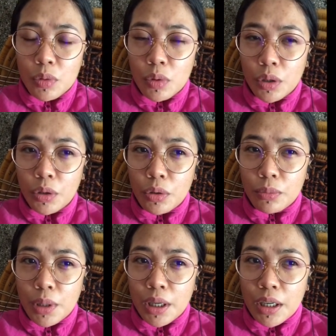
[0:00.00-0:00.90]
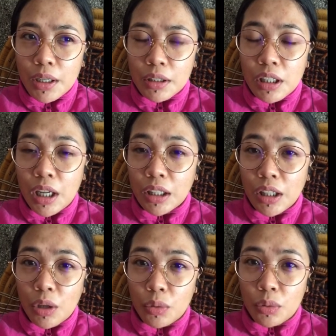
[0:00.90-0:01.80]
kung ano yung mga
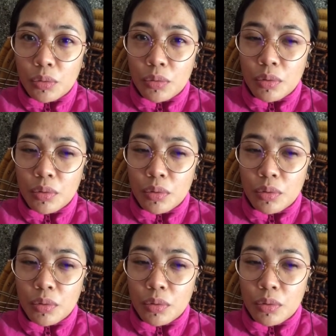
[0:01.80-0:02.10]
tinatanong